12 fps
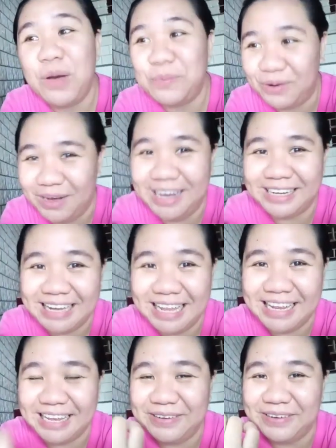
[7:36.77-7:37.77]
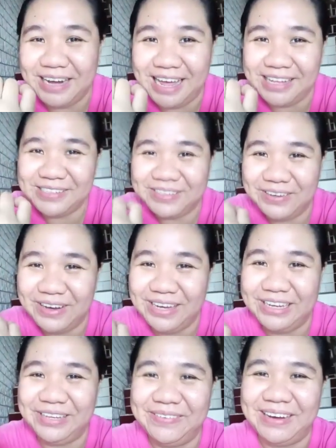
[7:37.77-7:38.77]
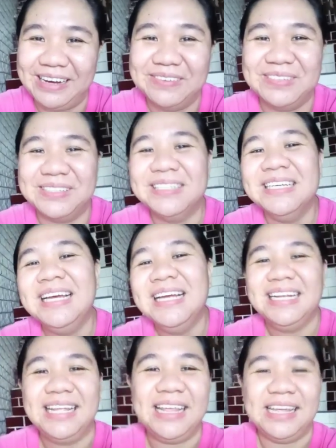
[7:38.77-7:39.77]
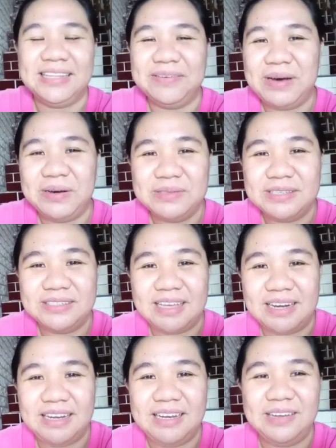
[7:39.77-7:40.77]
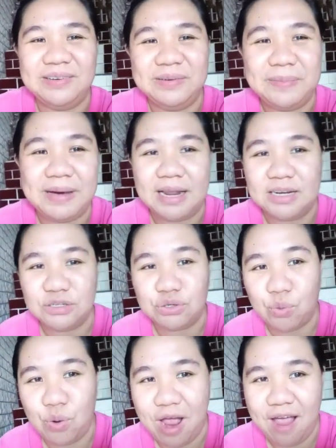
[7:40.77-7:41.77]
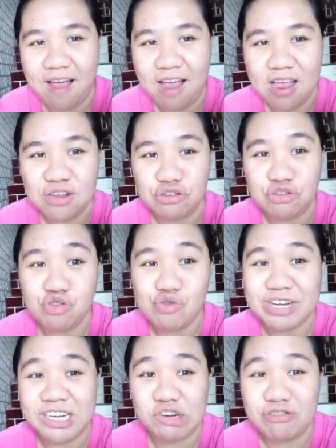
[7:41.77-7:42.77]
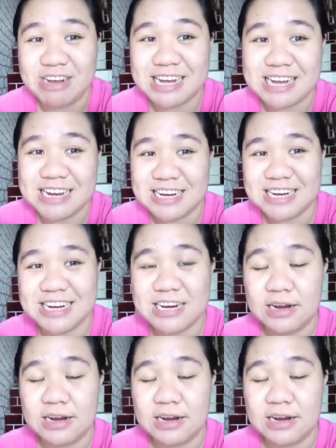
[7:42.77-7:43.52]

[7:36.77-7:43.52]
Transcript: mukhang naligo na. So ayun na Natatawa ako sa sarili ko. Parang syunga. Syunga-syunga.